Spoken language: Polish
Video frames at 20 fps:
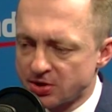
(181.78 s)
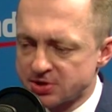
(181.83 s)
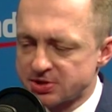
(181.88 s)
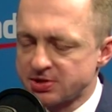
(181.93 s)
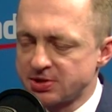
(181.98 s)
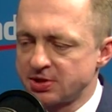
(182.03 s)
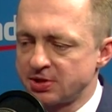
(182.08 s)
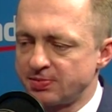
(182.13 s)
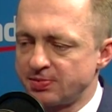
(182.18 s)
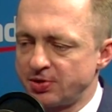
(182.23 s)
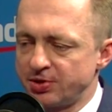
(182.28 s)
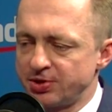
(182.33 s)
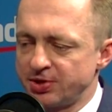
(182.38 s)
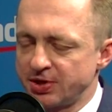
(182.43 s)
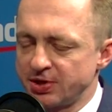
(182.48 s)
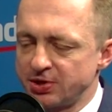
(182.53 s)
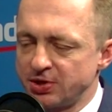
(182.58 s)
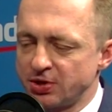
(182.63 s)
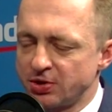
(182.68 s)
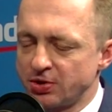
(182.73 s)
z
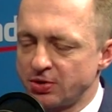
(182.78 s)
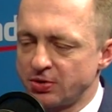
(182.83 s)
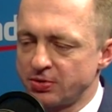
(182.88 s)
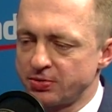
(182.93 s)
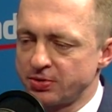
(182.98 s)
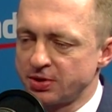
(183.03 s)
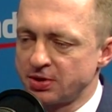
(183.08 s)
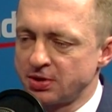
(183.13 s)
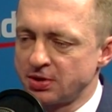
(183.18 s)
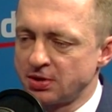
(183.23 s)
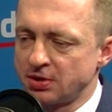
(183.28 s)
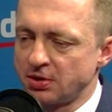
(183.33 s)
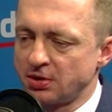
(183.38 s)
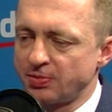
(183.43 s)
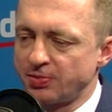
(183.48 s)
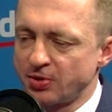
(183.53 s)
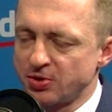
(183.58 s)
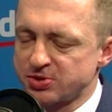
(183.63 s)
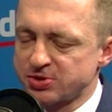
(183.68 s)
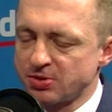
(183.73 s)
Politechniką e,
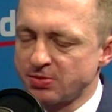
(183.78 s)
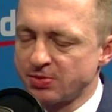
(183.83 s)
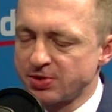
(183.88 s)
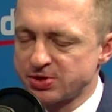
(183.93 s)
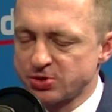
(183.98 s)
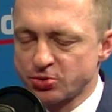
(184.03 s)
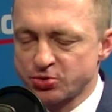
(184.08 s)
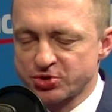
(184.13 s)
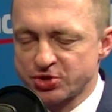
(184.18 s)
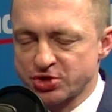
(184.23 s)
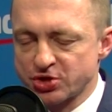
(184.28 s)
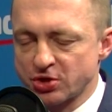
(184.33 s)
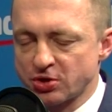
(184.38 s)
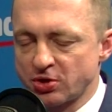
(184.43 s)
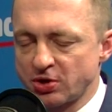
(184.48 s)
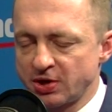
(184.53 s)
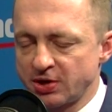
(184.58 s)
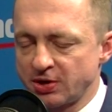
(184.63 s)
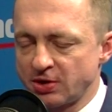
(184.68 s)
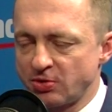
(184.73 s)
Opolską, bo jest to już nasza
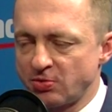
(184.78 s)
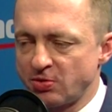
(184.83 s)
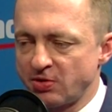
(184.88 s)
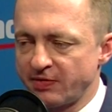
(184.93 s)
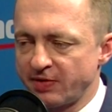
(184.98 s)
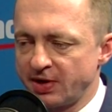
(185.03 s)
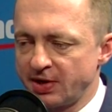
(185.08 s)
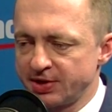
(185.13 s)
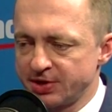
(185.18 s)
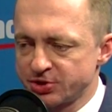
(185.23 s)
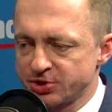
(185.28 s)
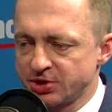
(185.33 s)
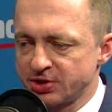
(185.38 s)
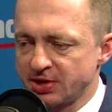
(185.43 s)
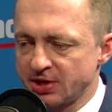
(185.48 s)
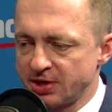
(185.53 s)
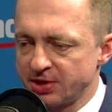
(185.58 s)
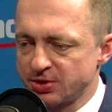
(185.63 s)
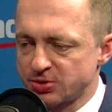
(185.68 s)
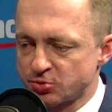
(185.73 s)
kolejna umowa, ale też
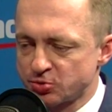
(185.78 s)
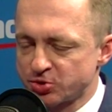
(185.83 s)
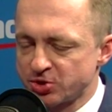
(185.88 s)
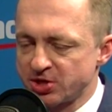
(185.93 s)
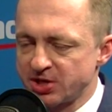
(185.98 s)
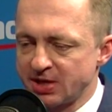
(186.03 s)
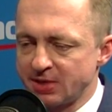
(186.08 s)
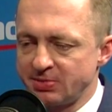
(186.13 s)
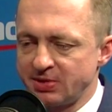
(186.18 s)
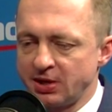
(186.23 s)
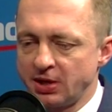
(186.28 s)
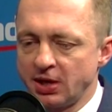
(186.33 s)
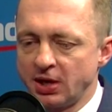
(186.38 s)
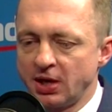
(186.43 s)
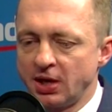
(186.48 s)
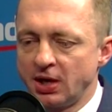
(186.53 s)
generalnie z uczelniami